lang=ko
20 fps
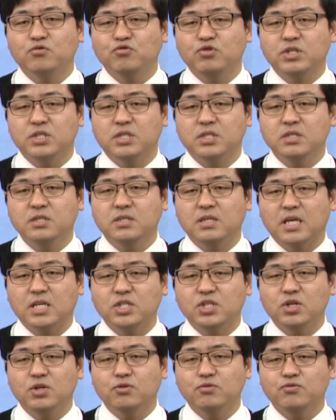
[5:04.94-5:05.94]
취지는
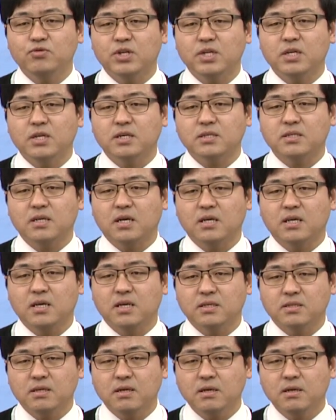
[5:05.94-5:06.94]
대체로 최린과
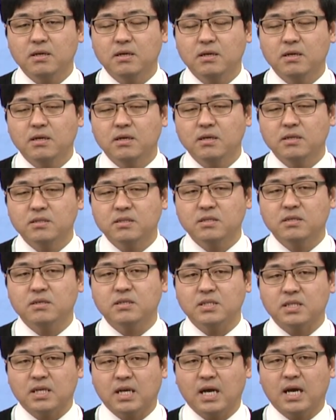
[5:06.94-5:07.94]
상의해서 쓴
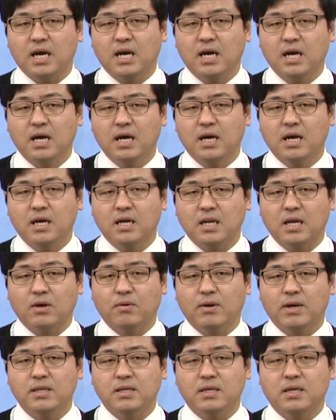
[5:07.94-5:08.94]
것인가?
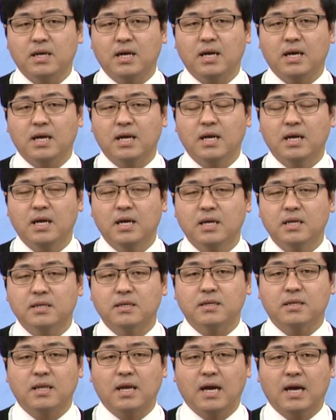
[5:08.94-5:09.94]
라고 하니까
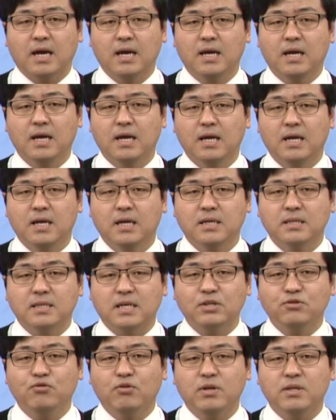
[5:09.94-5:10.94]
그렇다.
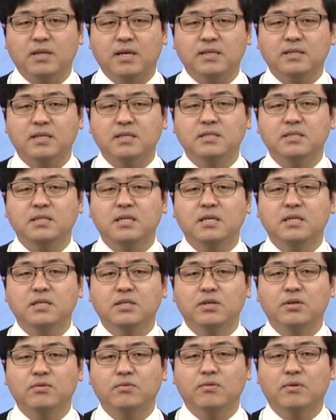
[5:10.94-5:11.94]
다소간 나 자신의
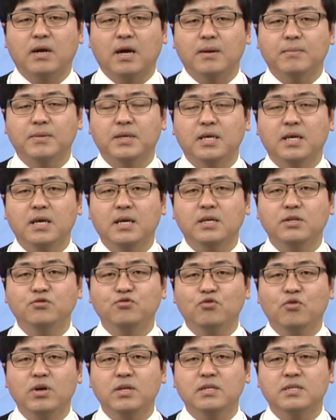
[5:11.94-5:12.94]
의견도 가미해
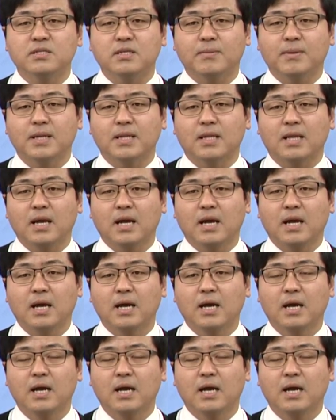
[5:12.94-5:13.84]
초안을 잡았다.